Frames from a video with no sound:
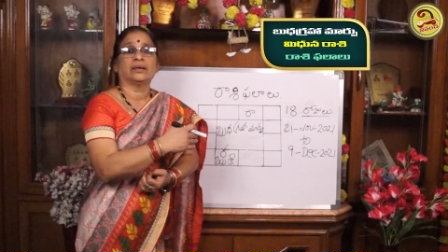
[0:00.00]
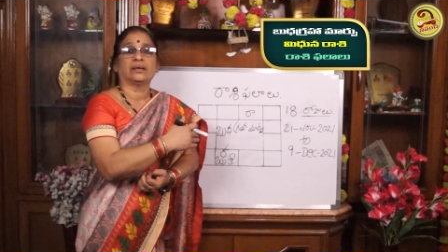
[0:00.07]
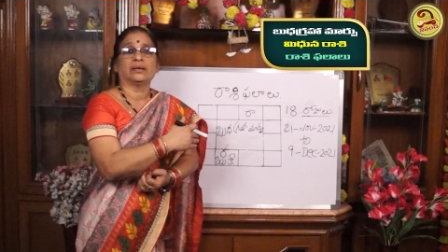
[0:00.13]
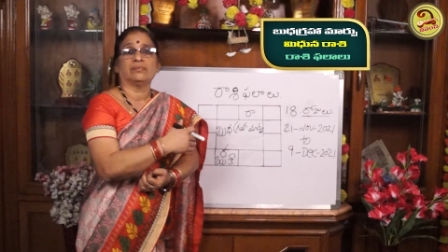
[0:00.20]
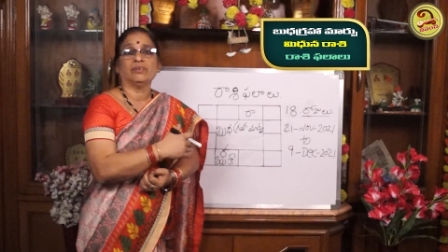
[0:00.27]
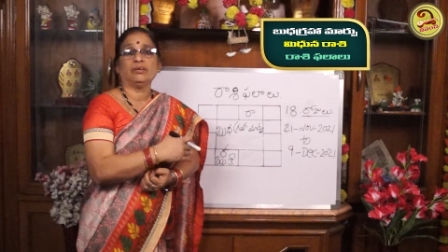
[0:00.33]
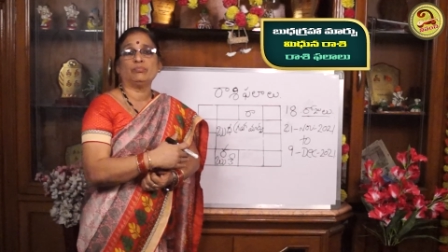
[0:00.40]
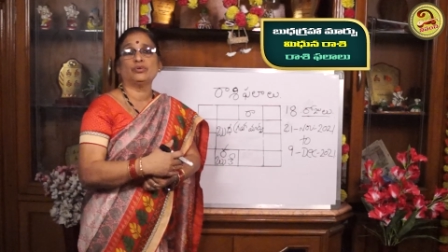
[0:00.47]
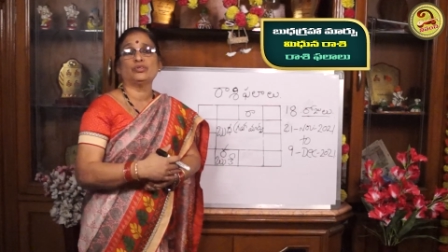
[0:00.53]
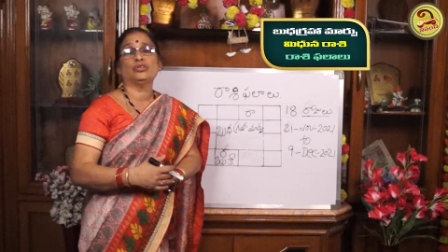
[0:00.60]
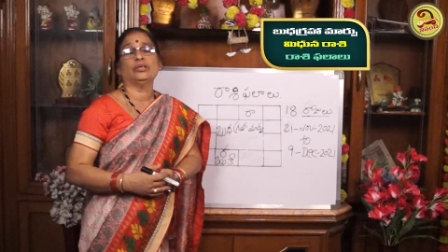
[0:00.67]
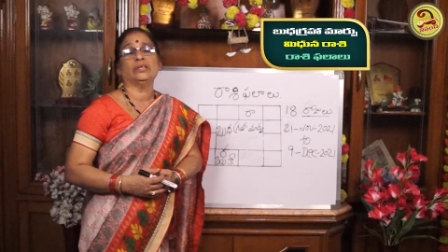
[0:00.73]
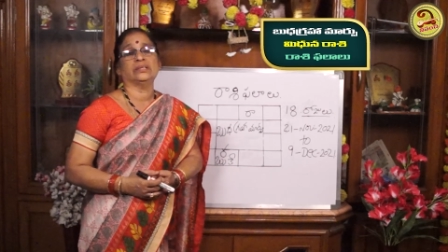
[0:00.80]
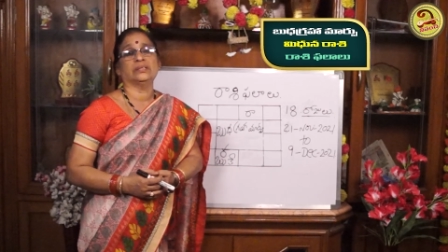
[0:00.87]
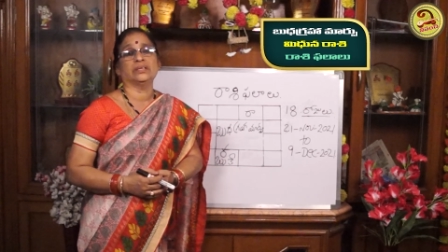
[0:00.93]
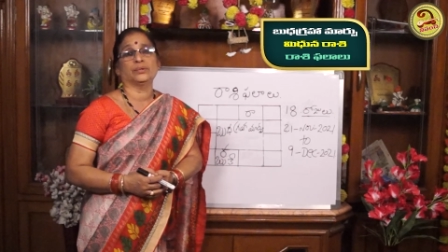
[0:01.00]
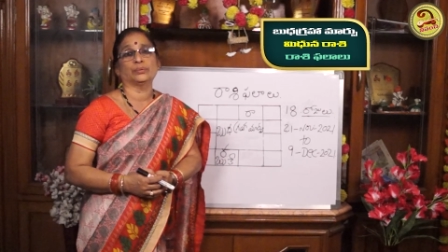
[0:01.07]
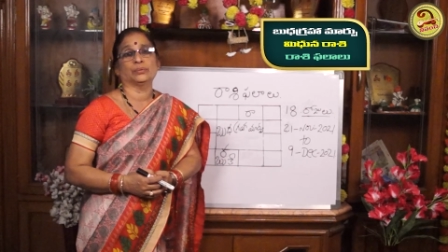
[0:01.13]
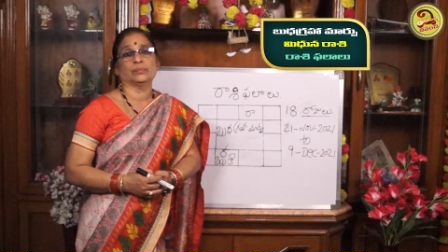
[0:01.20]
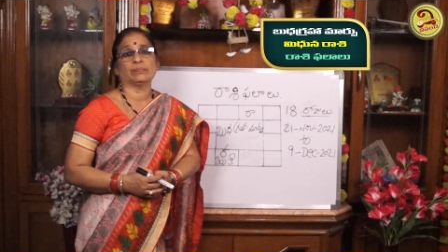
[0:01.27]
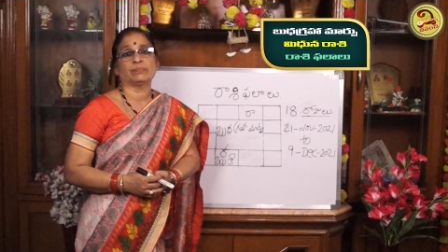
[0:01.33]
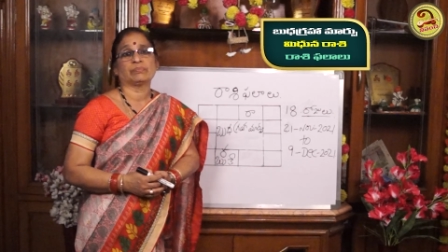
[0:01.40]
రవి బుధులు
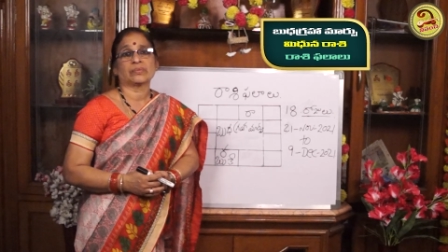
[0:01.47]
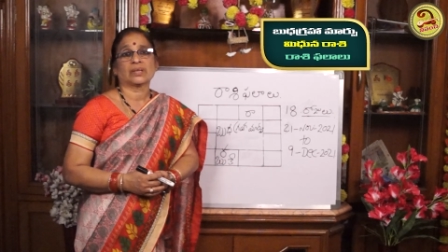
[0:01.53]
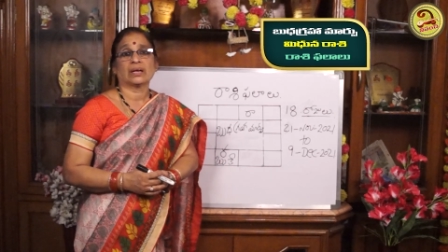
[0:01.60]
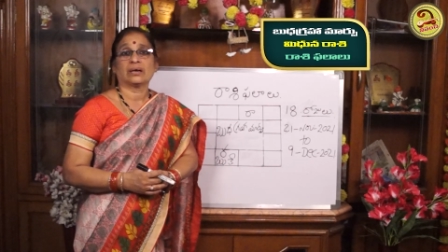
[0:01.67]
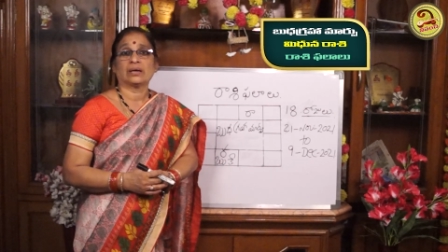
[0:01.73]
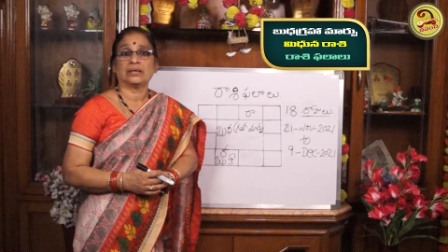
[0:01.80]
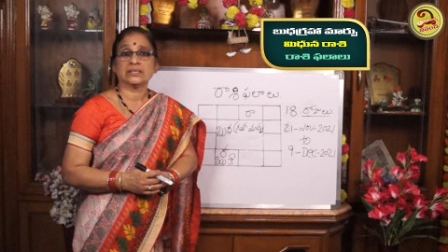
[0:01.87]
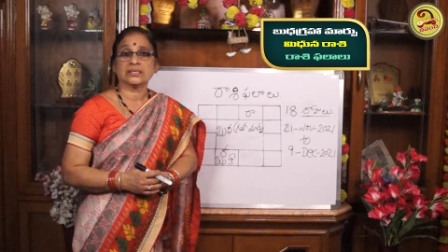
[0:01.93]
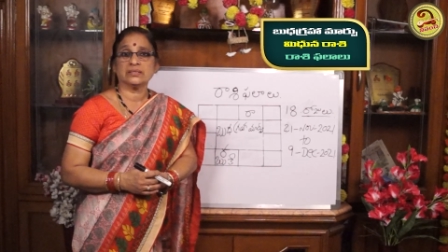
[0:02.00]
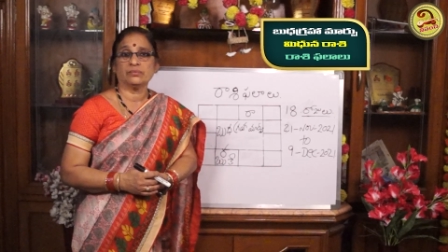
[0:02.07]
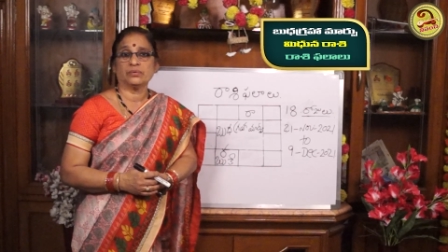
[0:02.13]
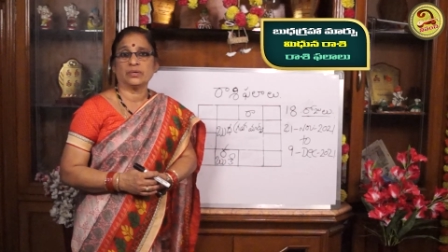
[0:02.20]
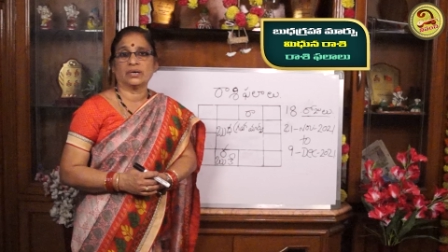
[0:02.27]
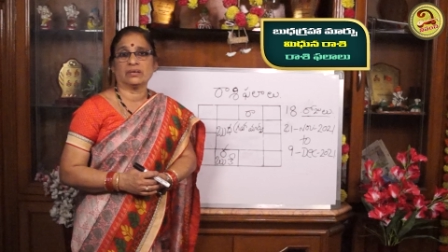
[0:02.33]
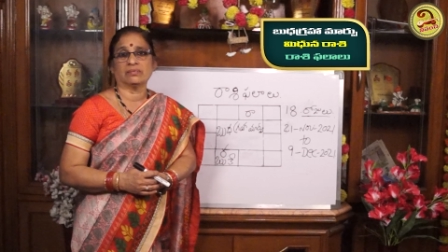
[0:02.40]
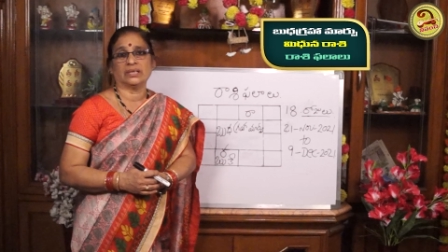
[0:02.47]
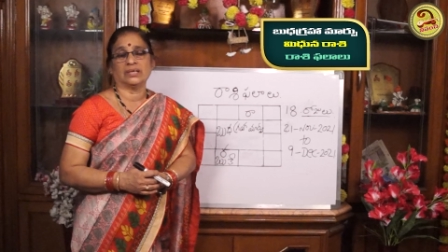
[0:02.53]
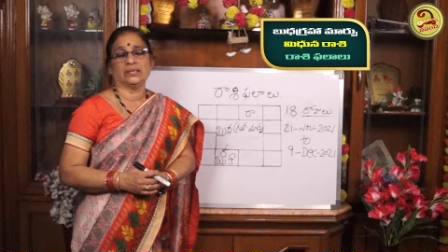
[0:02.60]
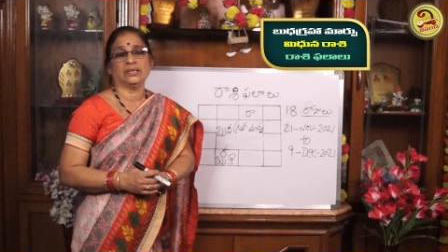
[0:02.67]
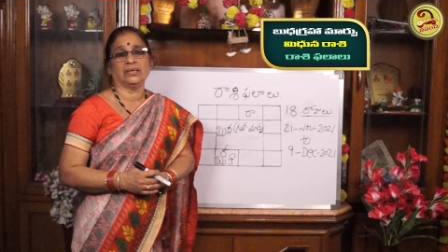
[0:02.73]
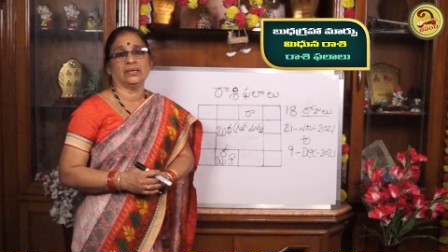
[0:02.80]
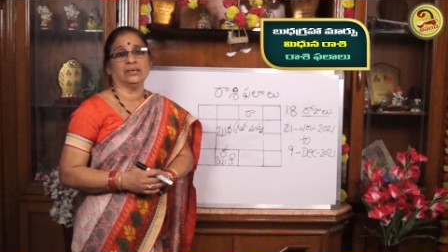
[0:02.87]
ఇద్దరు కలిసి ఉండడం
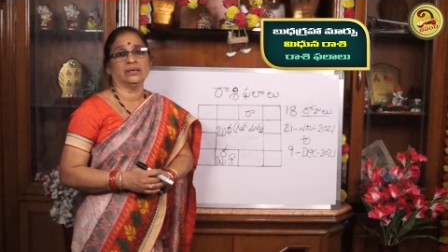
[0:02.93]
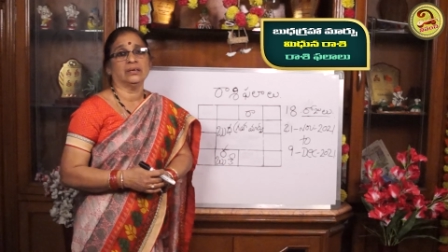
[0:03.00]
అనేది